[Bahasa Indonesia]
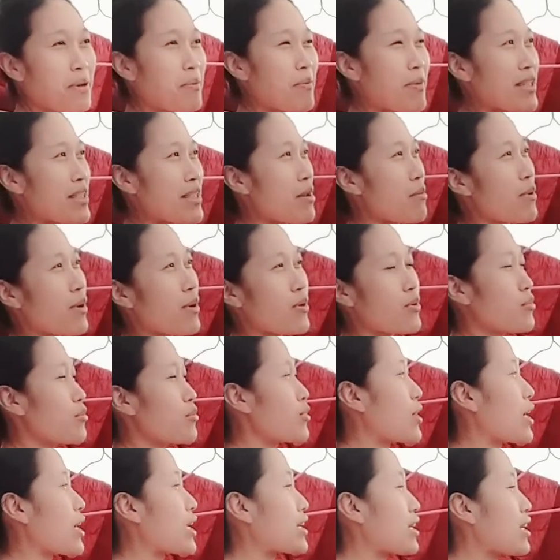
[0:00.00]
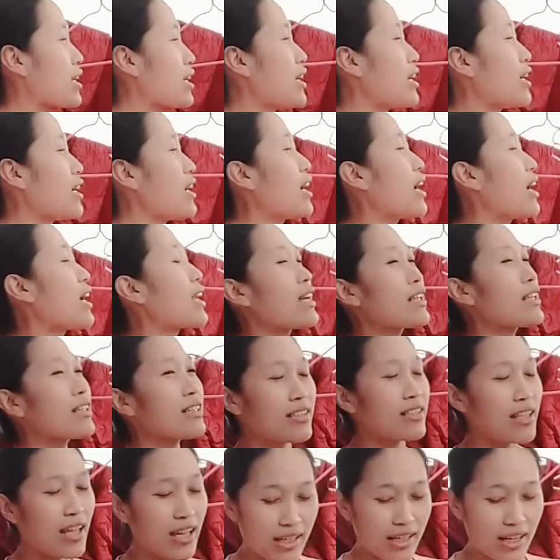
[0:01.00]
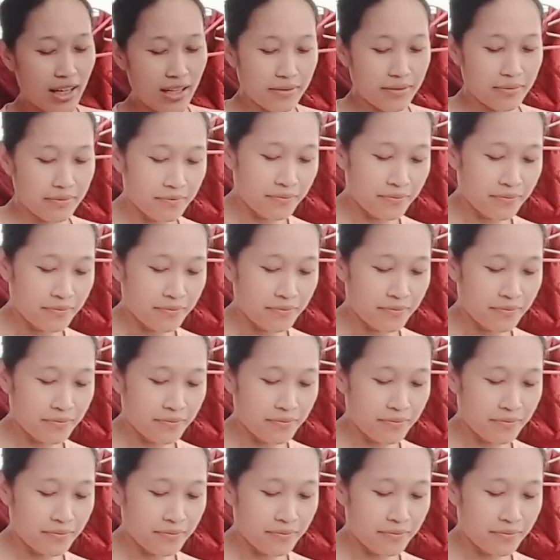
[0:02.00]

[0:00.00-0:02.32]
memenya bangun bukan anak tetangga